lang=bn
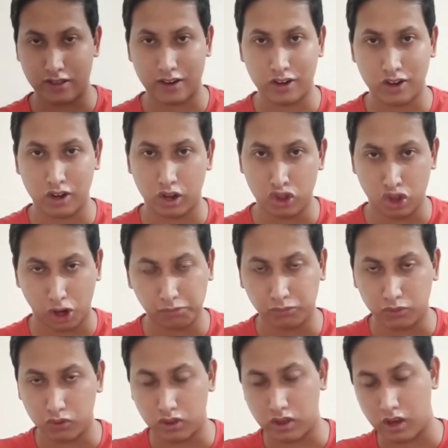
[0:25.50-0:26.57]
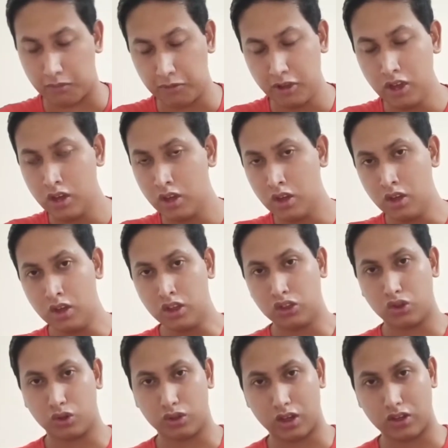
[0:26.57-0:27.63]
রিসেন্ট জব করছি আমি
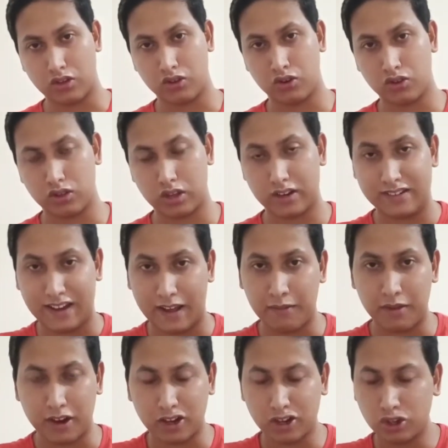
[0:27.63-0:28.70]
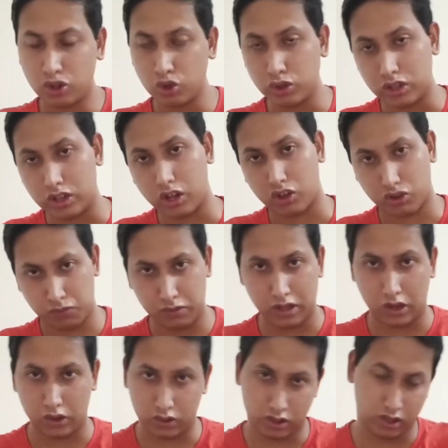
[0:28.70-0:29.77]
তো সেই জন্য হচ্ছে টাইম একটু দিতে
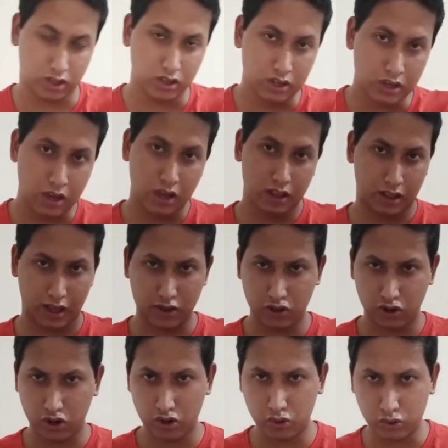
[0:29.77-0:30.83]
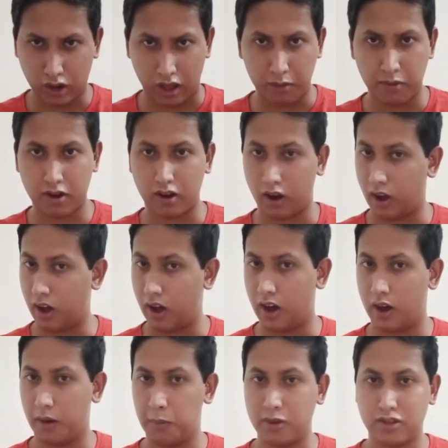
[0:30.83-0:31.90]
অসুবিধা হচ্ছে তাই জন্য একটু টাইমের
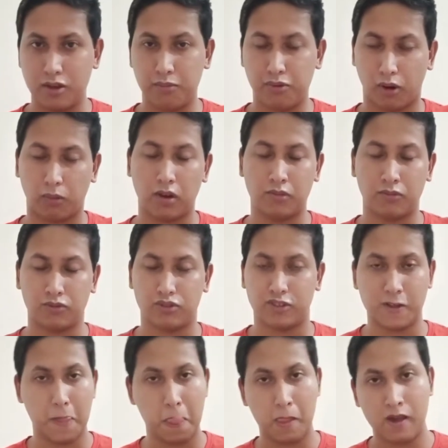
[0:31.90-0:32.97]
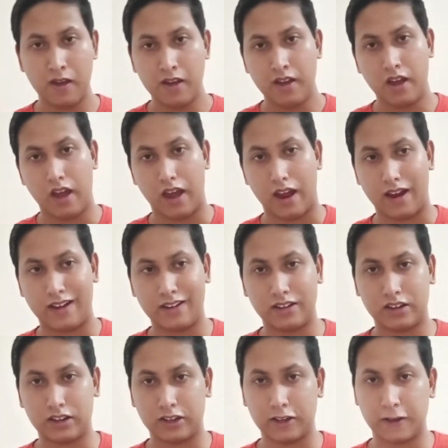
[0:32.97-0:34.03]
বেশি প্রবলেম হচ্ছে
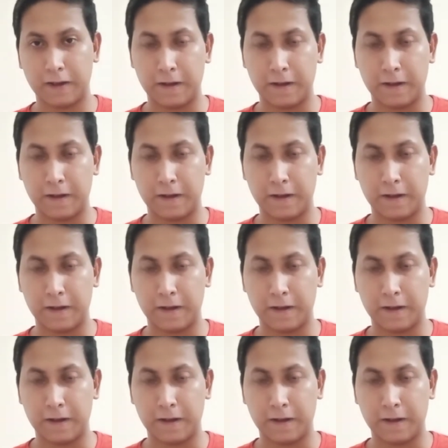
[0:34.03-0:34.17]
অ্যান্ড